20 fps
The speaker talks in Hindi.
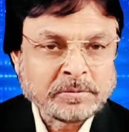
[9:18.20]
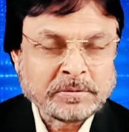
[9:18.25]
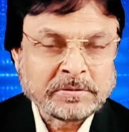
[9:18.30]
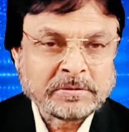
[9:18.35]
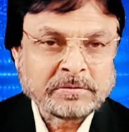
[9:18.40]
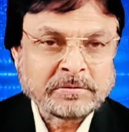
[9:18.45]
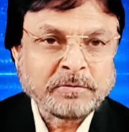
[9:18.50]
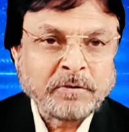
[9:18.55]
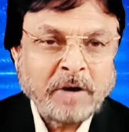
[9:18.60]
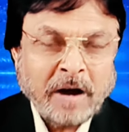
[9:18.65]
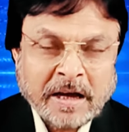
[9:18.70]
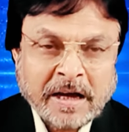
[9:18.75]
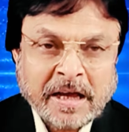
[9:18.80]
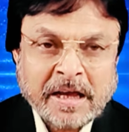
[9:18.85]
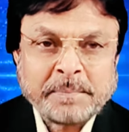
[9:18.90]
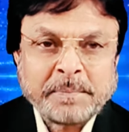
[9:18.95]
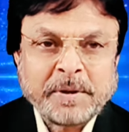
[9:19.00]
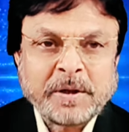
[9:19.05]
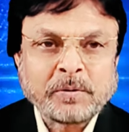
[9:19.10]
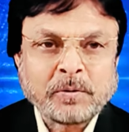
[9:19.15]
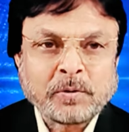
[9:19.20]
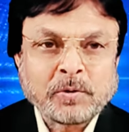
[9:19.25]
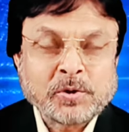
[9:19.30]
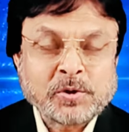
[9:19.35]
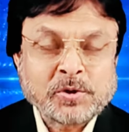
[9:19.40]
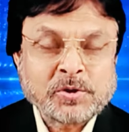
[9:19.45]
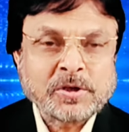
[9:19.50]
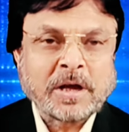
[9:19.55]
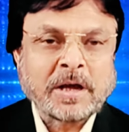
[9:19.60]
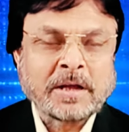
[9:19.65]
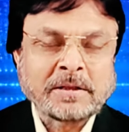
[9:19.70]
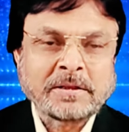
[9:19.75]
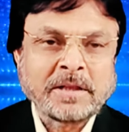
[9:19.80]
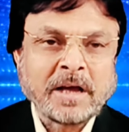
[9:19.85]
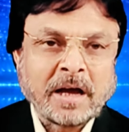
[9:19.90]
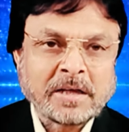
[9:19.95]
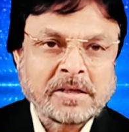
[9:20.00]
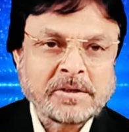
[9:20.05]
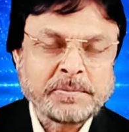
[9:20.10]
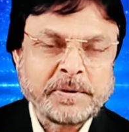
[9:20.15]
वाकई में उस
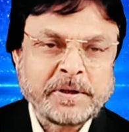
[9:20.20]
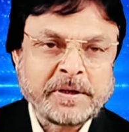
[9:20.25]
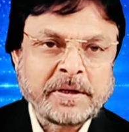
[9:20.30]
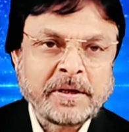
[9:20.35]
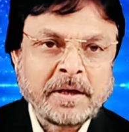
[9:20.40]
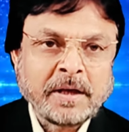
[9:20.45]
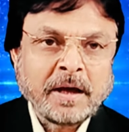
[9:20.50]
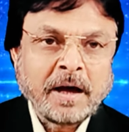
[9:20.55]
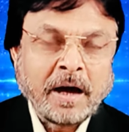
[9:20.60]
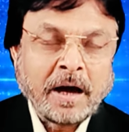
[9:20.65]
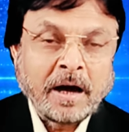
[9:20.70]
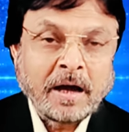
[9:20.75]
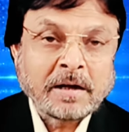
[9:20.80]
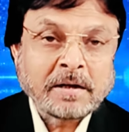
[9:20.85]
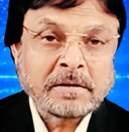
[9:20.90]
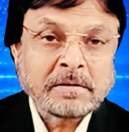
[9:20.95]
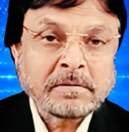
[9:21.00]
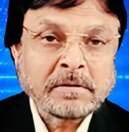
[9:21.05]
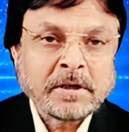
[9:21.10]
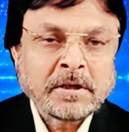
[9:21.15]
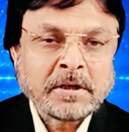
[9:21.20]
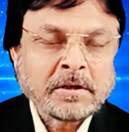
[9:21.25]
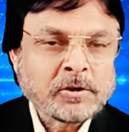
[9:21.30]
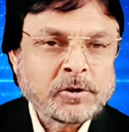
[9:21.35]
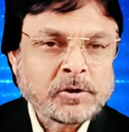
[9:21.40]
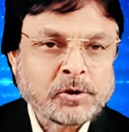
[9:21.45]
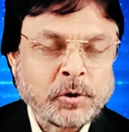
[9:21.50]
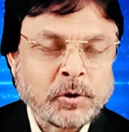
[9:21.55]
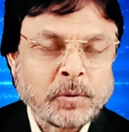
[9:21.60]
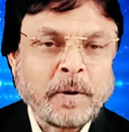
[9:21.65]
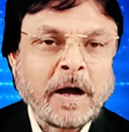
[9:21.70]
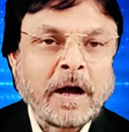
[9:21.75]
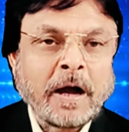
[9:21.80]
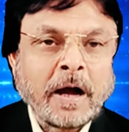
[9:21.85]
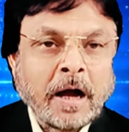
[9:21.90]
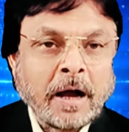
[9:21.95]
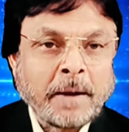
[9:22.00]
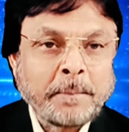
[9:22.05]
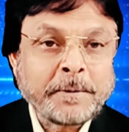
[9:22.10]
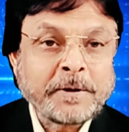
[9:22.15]
अंदाज में हर सुबह
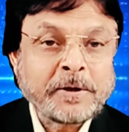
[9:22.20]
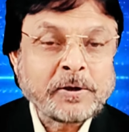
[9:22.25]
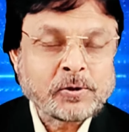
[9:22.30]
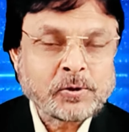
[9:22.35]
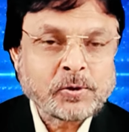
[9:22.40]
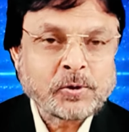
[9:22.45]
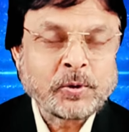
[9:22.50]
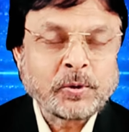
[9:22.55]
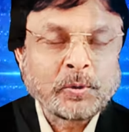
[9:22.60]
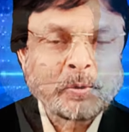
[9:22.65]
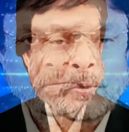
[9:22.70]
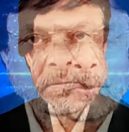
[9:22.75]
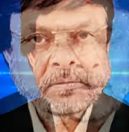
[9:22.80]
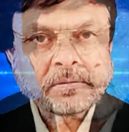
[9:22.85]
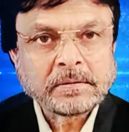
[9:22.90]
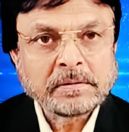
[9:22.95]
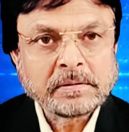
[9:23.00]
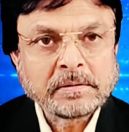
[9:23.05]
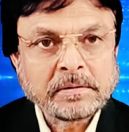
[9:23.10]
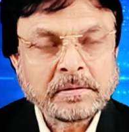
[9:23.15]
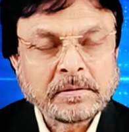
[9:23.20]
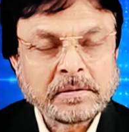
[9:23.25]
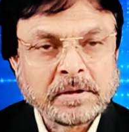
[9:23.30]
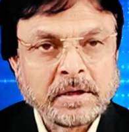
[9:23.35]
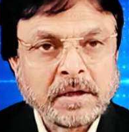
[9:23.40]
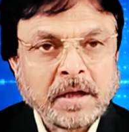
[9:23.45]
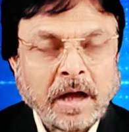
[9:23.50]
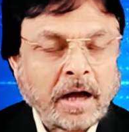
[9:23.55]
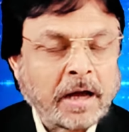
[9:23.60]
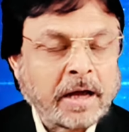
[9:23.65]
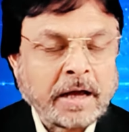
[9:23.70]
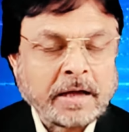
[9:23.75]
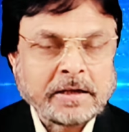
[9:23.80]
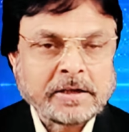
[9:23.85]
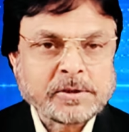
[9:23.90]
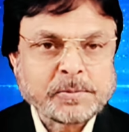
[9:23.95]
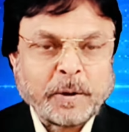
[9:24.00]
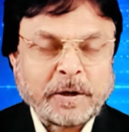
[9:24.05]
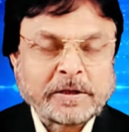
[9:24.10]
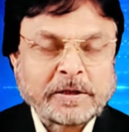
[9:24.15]
आपकी शुरू हुई अगर इस
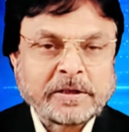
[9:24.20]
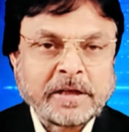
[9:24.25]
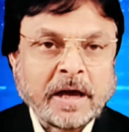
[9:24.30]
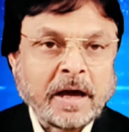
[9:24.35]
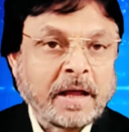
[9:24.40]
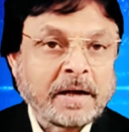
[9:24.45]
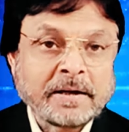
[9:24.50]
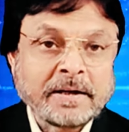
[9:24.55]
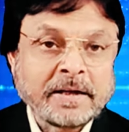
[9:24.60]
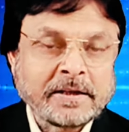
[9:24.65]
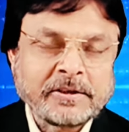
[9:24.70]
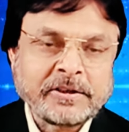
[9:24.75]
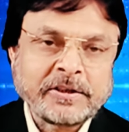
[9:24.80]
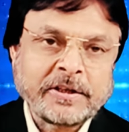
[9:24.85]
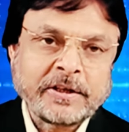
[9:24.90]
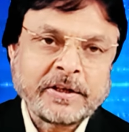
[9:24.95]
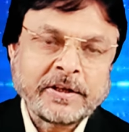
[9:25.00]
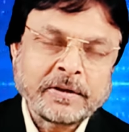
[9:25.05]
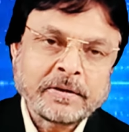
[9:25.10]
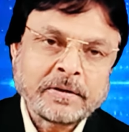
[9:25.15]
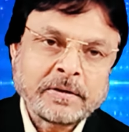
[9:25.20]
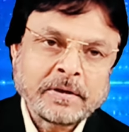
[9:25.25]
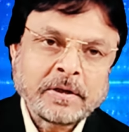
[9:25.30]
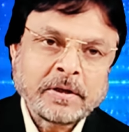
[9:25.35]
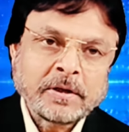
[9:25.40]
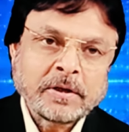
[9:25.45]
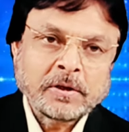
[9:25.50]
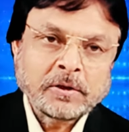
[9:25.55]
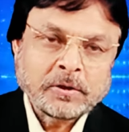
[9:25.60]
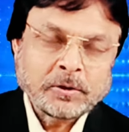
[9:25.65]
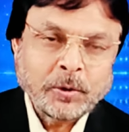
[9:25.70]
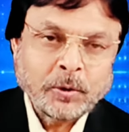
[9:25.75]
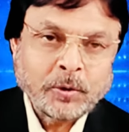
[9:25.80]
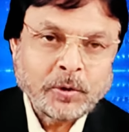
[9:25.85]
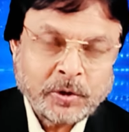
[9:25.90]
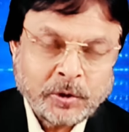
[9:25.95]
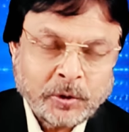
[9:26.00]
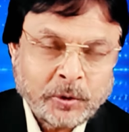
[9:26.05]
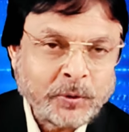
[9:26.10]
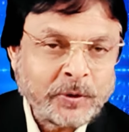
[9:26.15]
पर ध्यान नहीं दिए तो
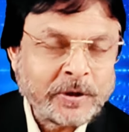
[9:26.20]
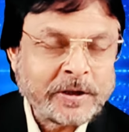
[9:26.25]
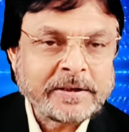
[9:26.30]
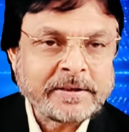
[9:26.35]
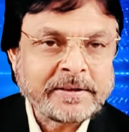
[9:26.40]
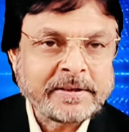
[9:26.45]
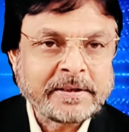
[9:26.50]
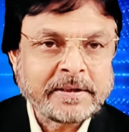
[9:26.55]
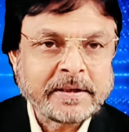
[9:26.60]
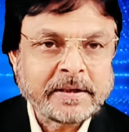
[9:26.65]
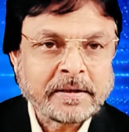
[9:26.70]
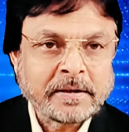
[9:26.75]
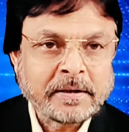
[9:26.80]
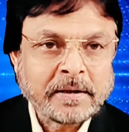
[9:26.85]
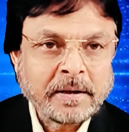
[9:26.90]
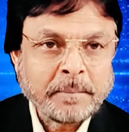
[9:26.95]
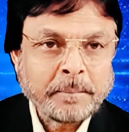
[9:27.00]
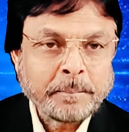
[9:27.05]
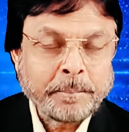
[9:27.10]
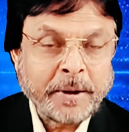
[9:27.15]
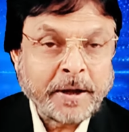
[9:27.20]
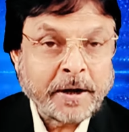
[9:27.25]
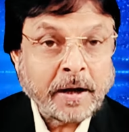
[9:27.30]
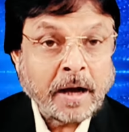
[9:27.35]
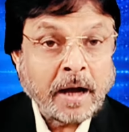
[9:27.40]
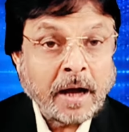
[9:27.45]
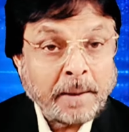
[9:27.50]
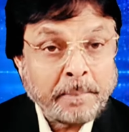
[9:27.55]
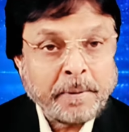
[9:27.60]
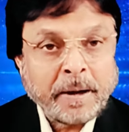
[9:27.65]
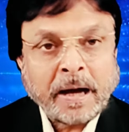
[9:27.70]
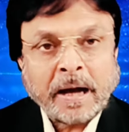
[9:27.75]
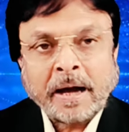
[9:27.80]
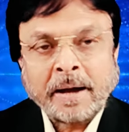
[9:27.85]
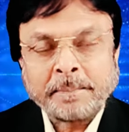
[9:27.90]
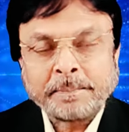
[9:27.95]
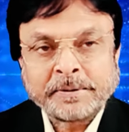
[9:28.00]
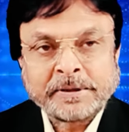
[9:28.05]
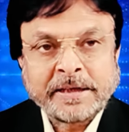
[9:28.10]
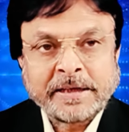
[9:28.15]
क्यों नहीं दिए पर अब आप
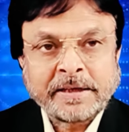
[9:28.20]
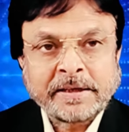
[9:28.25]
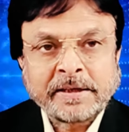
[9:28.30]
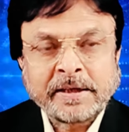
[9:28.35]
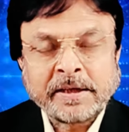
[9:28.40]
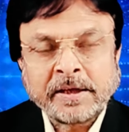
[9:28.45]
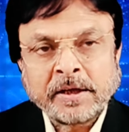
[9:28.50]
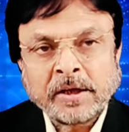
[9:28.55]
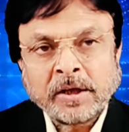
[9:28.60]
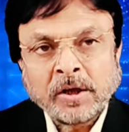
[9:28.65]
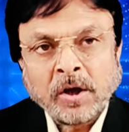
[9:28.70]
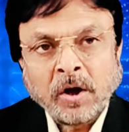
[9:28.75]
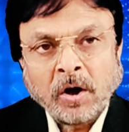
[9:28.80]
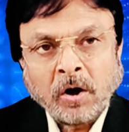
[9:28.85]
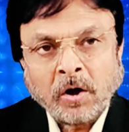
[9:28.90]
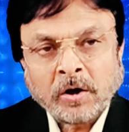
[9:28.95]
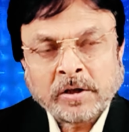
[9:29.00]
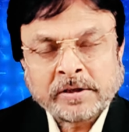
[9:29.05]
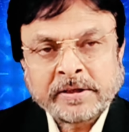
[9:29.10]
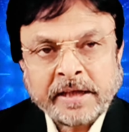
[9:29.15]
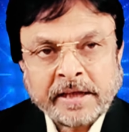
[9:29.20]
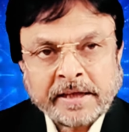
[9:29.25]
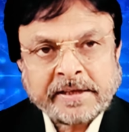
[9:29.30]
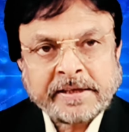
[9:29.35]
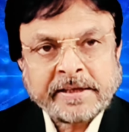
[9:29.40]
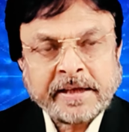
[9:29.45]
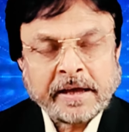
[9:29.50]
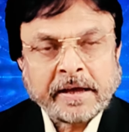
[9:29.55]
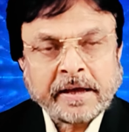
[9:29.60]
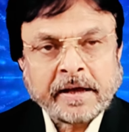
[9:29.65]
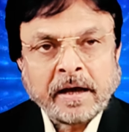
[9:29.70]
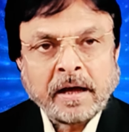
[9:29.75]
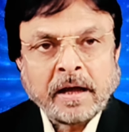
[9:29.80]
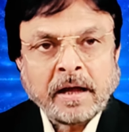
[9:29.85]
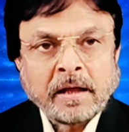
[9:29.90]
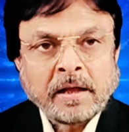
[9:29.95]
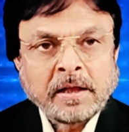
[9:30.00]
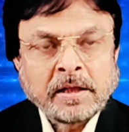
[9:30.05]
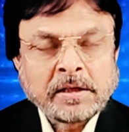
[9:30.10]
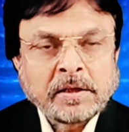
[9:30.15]
देंगे और देखिएगा
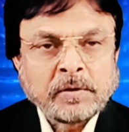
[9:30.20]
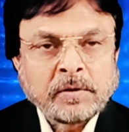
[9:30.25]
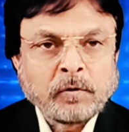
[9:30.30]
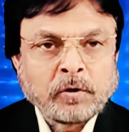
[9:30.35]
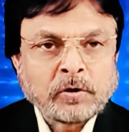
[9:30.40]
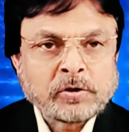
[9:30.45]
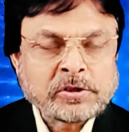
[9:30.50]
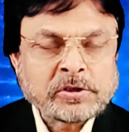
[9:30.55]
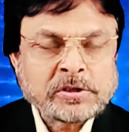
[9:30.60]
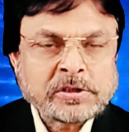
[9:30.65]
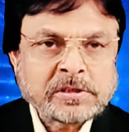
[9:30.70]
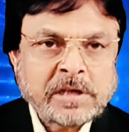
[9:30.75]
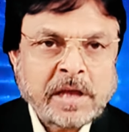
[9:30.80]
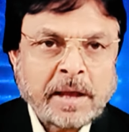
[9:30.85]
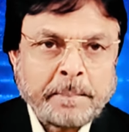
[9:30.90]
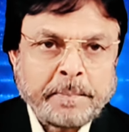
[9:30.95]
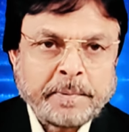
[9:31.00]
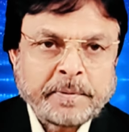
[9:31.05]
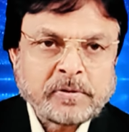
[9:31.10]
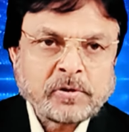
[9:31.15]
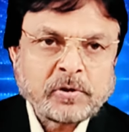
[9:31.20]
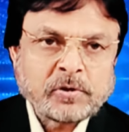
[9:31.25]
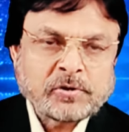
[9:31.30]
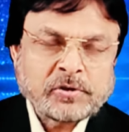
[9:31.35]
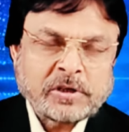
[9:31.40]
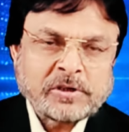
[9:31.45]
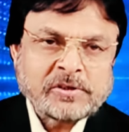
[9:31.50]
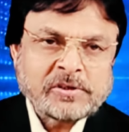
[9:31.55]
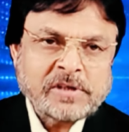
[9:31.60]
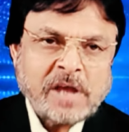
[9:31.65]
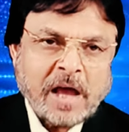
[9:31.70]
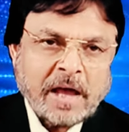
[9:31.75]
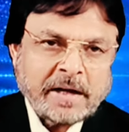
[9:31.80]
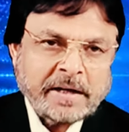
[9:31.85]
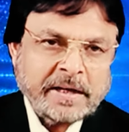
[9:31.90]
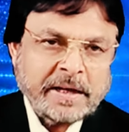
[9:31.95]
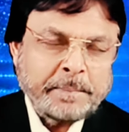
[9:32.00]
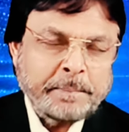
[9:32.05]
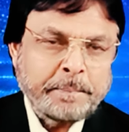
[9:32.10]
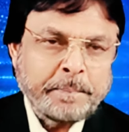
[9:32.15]
कि वो सब जो संसार
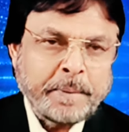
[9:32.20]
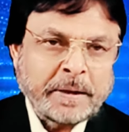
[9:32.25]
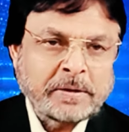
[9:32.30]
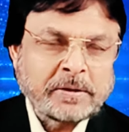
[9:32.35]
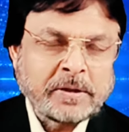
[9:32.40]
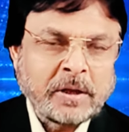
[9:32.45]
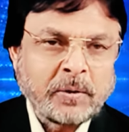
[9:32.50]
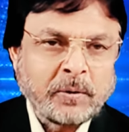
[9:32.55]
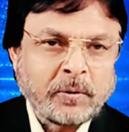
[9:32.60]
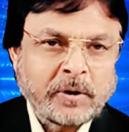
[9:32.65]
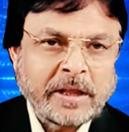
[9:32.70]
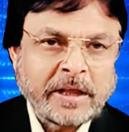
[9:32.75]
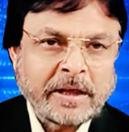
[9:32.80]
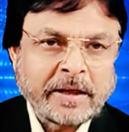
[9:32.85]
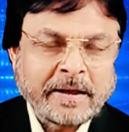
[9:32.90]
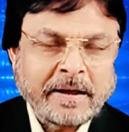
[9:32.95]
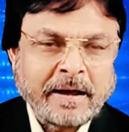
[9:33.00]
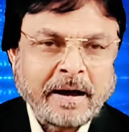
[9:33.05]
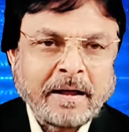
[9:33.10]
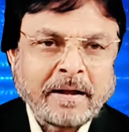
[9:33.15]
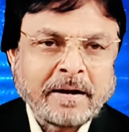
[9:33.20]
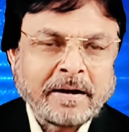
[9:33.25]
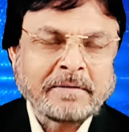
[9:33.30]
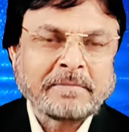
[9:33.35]
के बंधनों के कारण